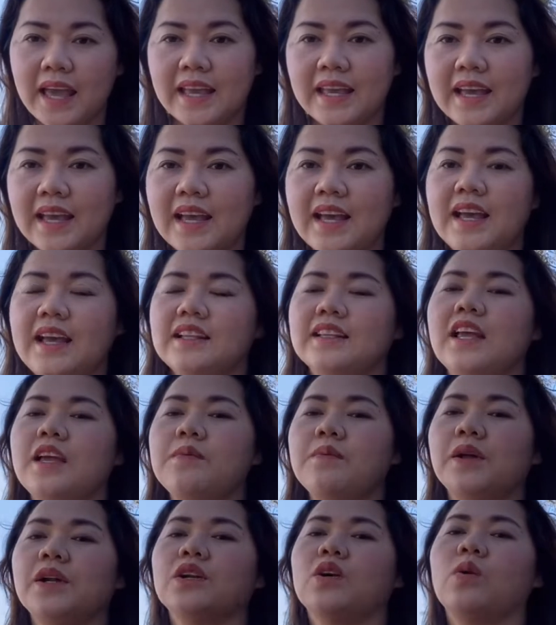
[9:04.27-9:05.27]
đây á,
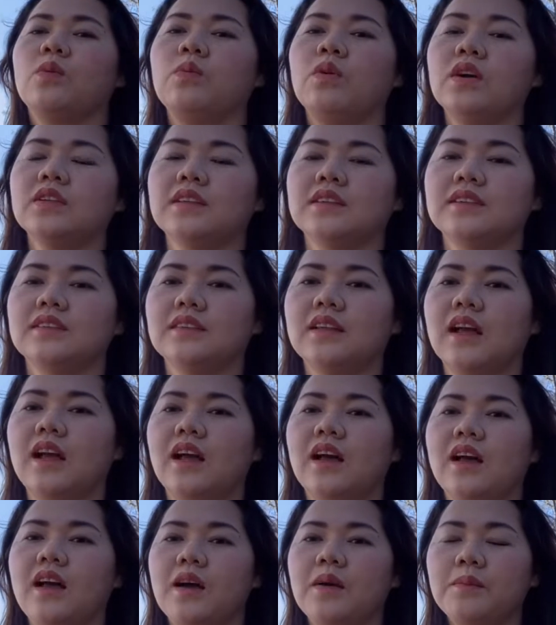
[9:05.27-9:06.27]
thì mình cũng có
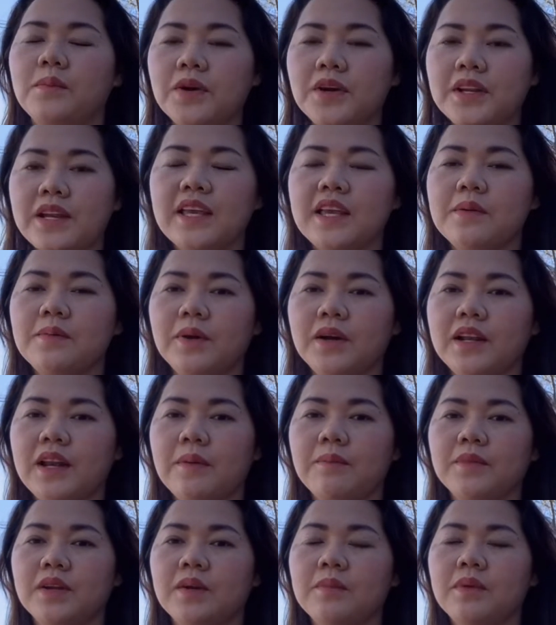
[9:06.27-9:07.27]
10
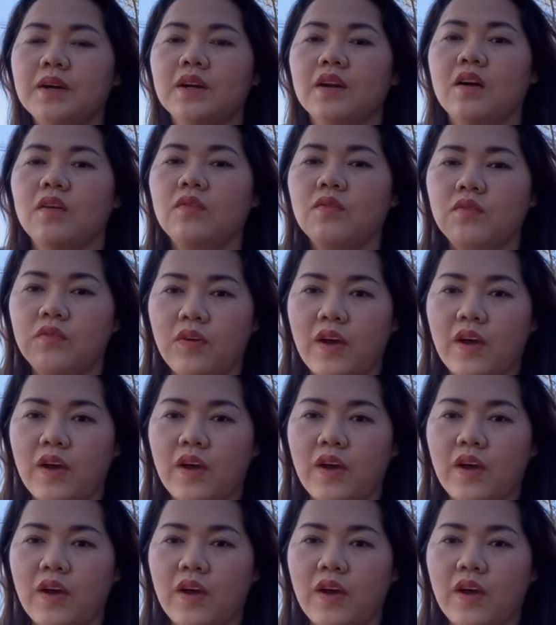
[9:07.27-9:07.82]
năm nữa mình cũng